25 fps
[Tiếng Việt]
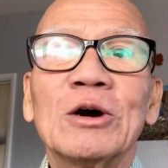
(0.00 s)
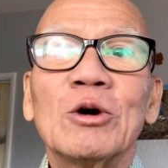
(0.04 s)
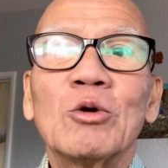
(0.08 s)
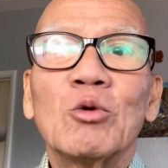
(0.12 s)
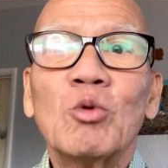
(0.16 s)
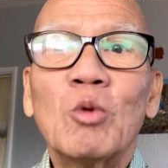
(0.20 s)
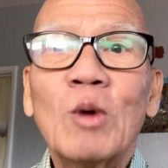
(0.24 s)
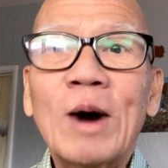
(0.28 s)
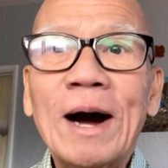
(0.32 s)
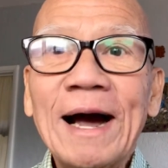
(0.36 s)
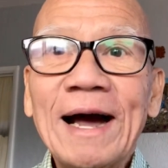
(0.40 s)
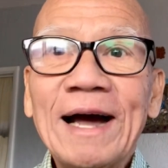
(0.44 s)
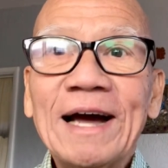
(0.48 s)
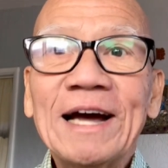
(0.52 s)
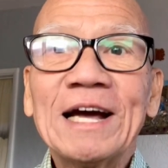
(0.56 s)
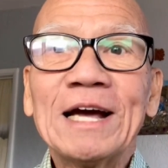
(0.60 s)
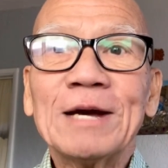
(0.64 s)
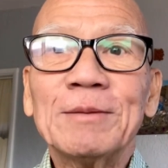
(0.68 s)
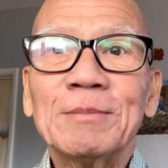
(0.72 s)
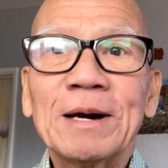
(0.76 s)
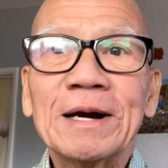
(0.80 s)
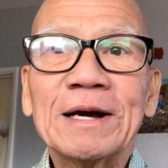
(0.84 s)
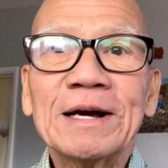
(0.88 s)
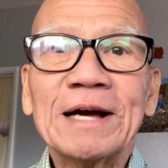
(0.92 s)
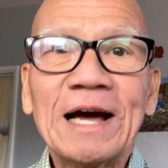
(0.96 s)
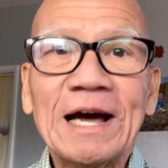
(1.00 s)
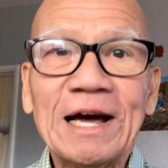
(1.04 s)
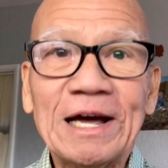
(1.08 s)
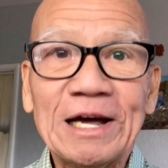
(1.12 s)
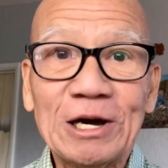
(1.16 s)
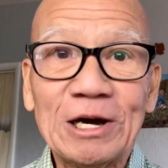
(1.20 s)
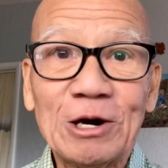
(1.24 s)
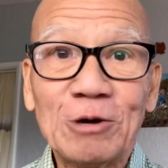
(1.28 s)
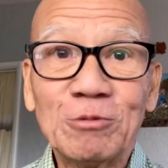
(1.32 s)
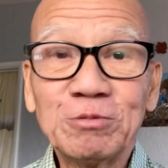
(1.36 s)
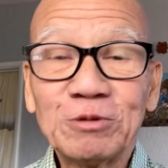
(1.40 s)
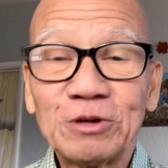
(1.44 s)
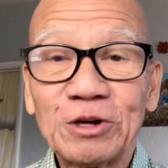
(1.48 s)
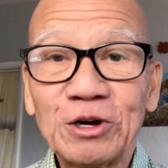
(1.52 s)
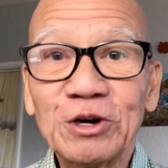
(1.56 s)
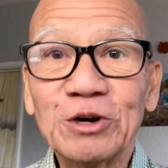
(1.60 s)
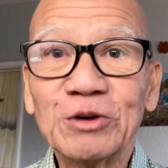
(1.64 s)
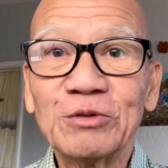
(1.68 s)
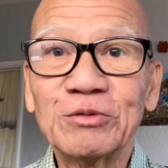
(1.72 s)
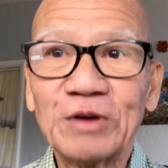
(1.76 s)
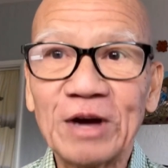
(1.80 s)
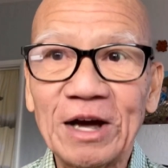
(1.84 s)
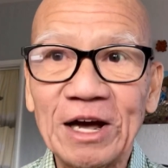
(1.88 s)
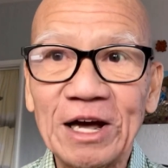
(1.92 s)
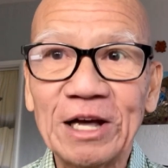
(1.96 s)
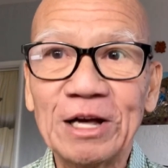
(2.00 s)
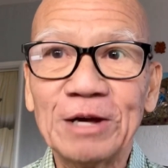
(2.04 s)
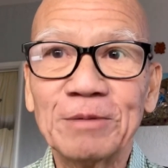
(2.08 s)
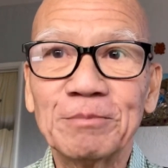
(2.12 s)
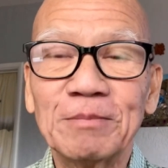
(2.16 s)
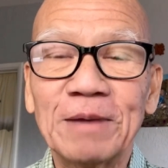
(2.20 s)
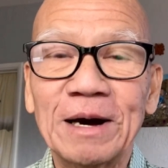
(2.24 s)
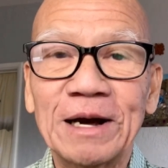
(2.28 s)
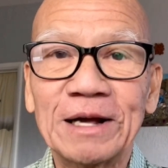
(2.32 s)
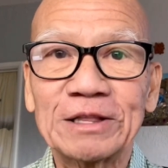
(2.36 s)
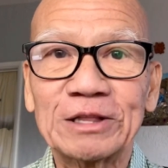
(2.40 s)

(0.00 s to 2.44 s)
quá hai ba ngày ông chưa về mà